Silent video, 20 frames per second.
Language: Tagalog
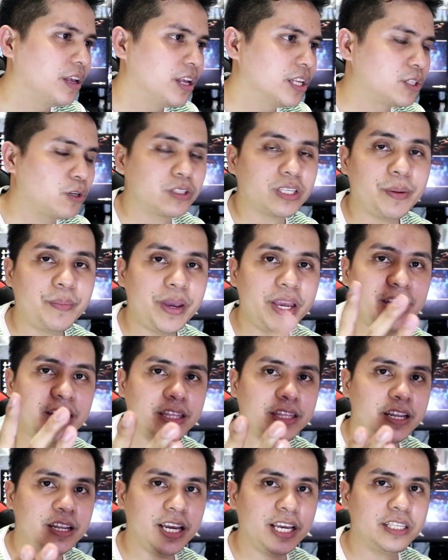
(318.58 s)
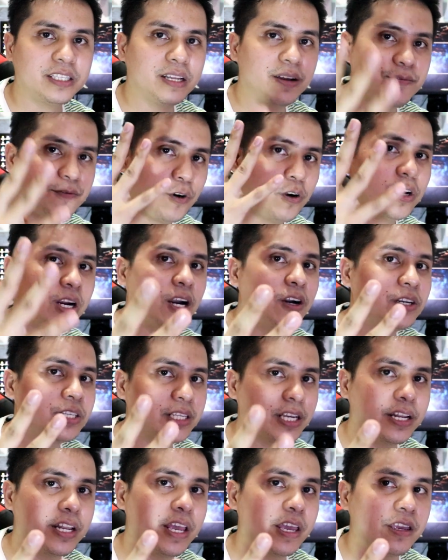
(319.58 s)
So sabihin natin guys na 4
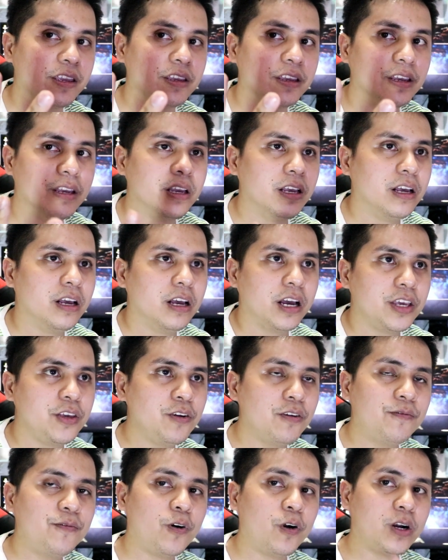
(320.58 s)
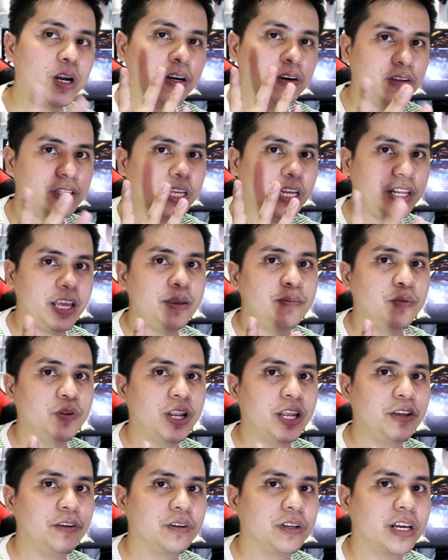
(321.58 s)
hours a day. Yung 4 hours a day mo
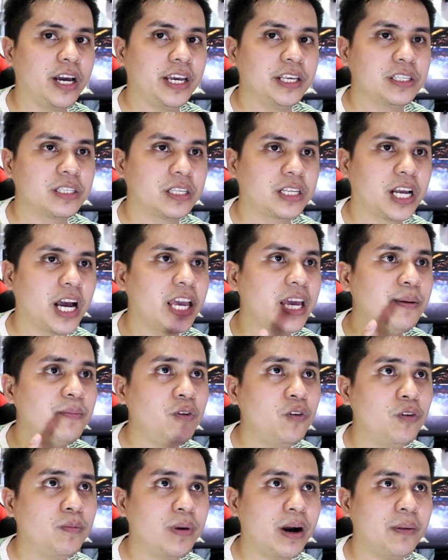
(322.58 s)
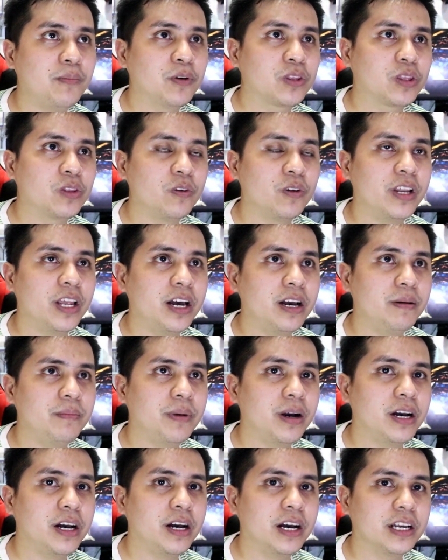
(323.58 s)
na yun guys, kaya mong umabot do ng
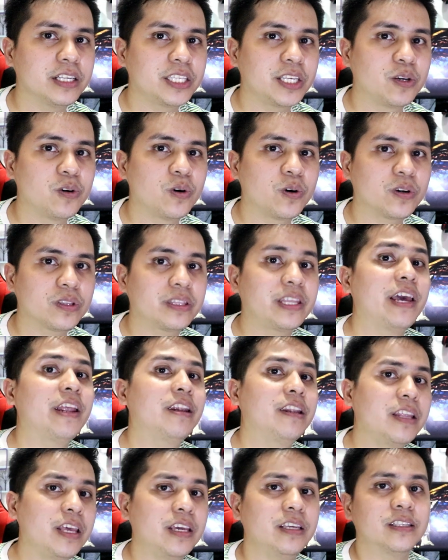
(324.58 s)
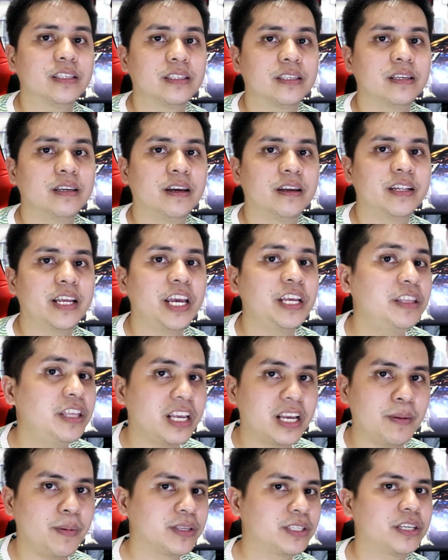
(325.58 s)
mga siguro 10 days na
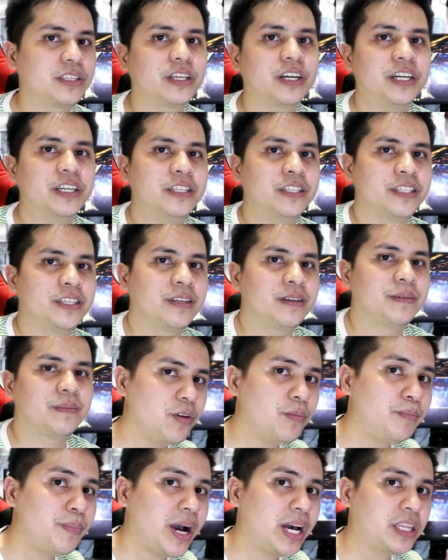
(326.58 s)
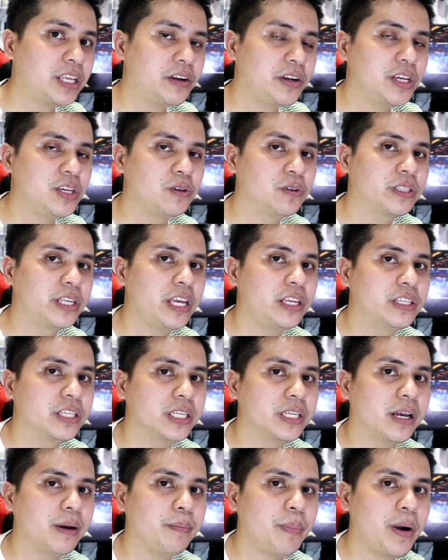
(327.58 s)
hindi ka magcha-charge. Yung battery
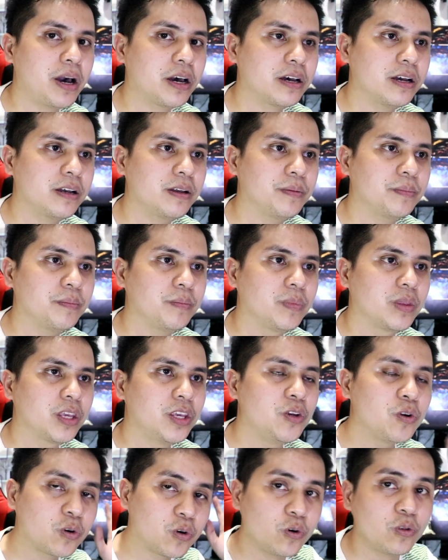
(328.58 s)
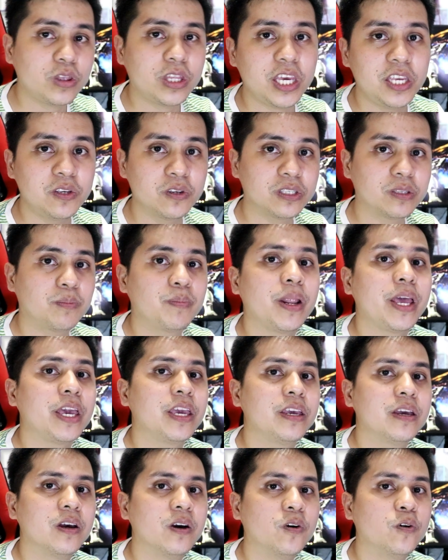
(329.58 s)
usage niya, parang yung continuous
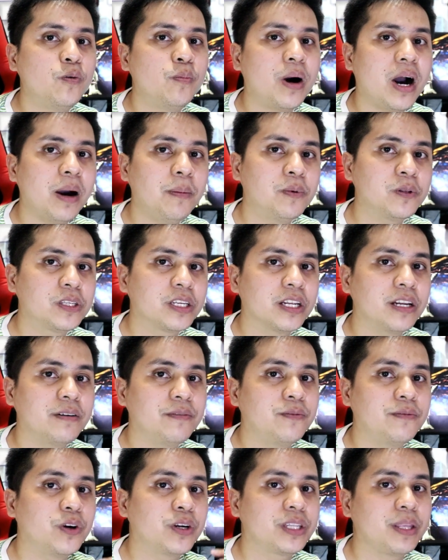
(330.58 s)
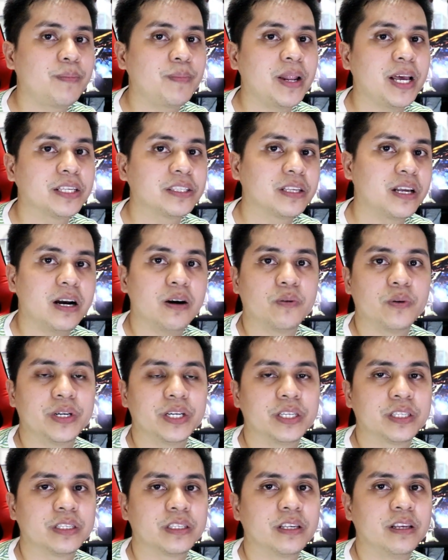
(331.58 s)
play, umaabot siya ng 40 plus
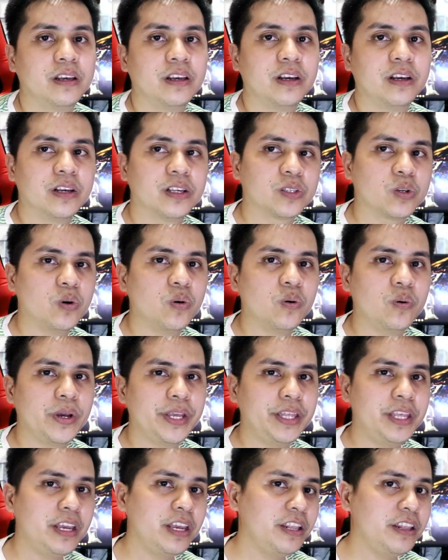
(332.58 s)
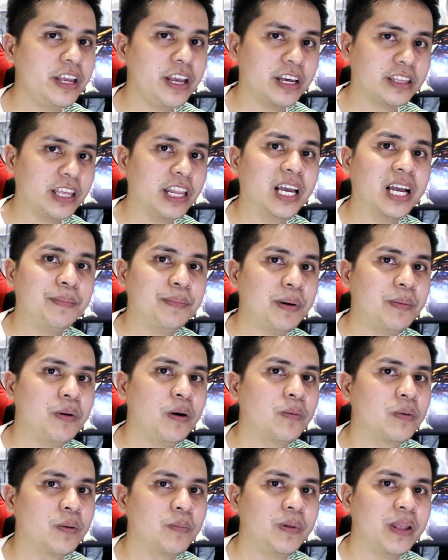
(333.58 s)
hours. So hindi hindi ka talaga
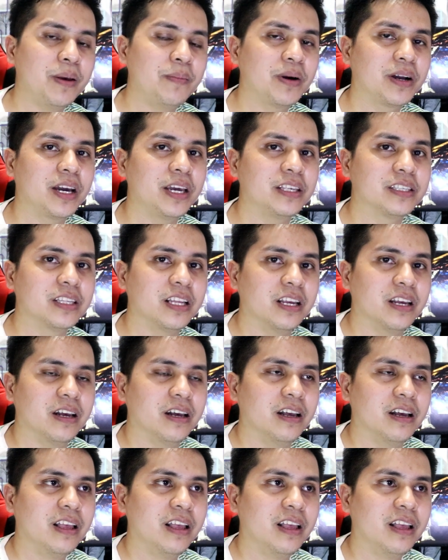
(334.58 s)
mamamroblema guys na